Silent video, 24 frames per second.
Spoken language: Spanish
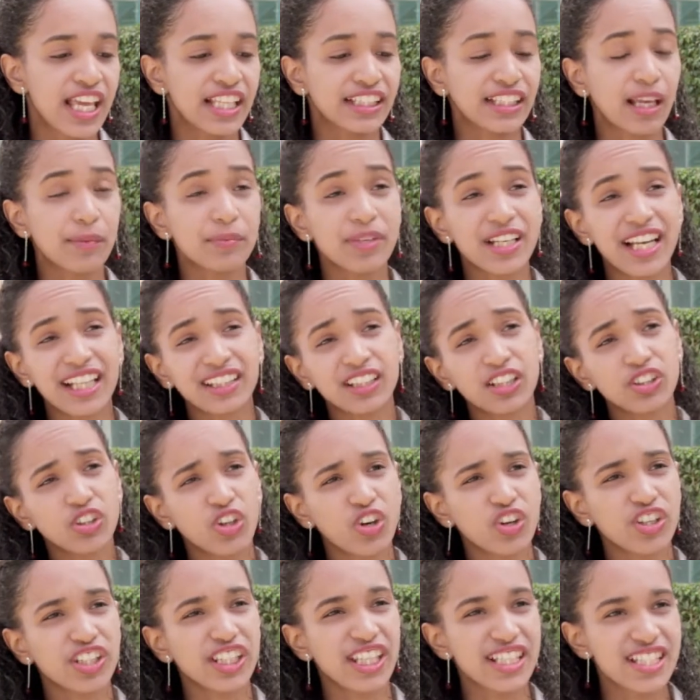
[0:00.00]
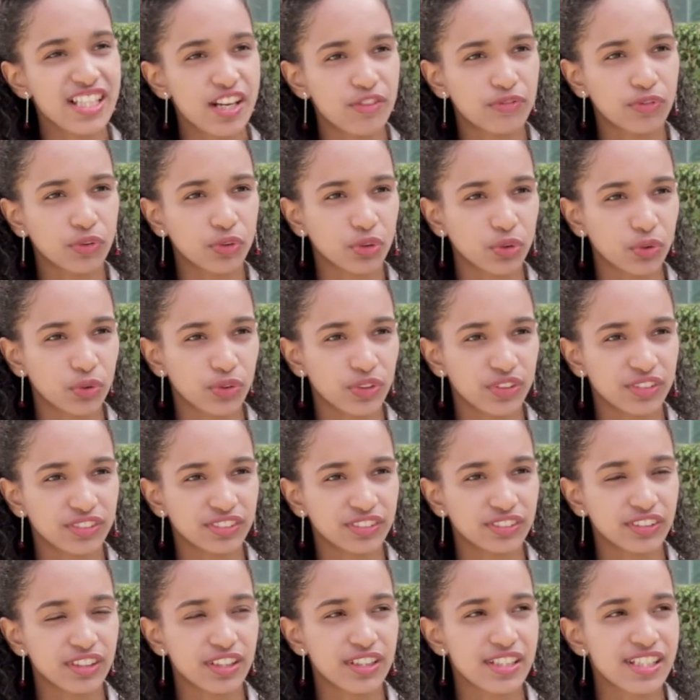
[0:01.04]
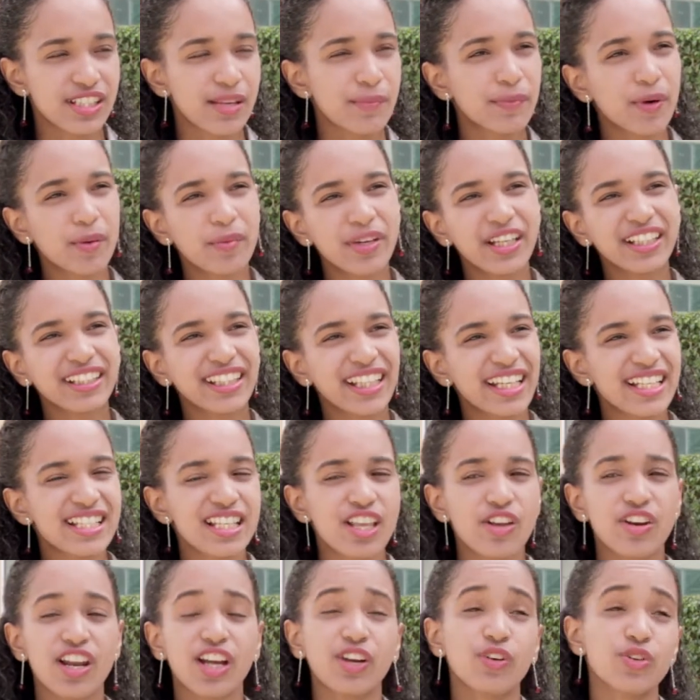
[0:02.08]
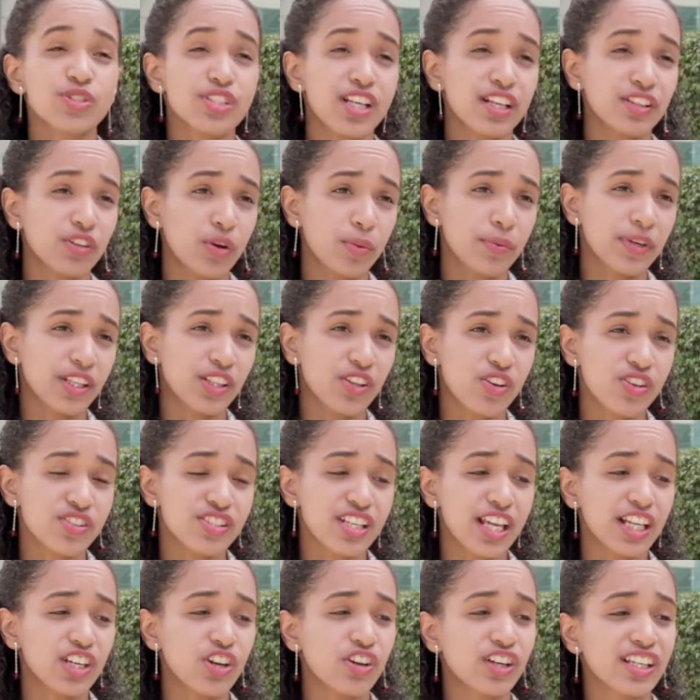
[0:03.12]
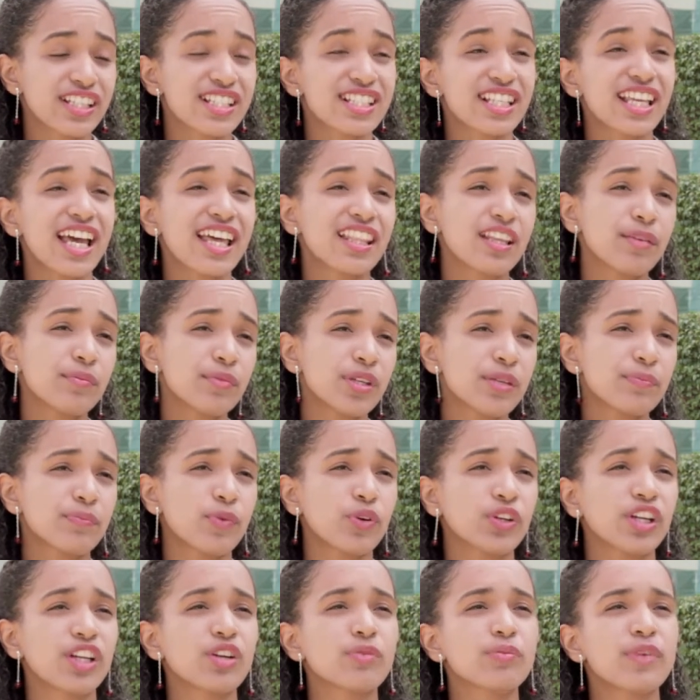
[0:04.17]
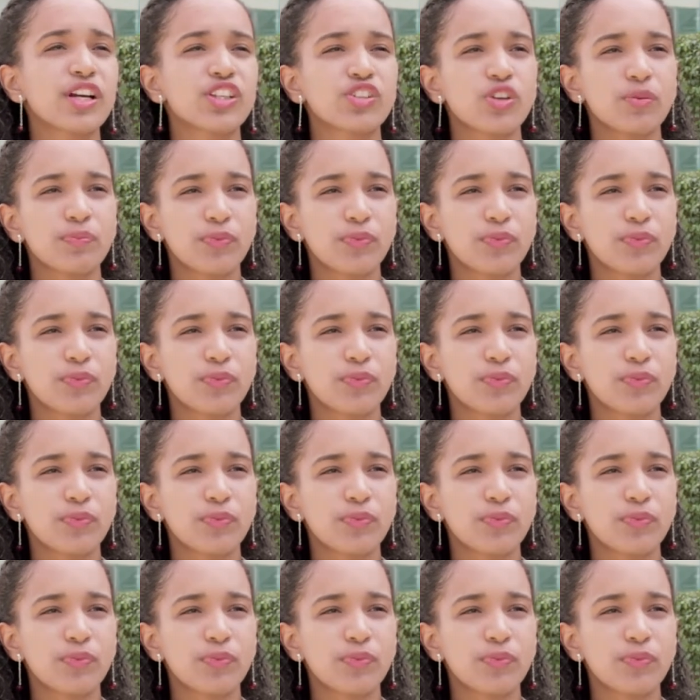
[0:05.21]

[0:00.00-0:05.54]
También la tecnología es el futuro. Siempre me han interesado las cosas novedosas y lo que exija de mí poner un mayor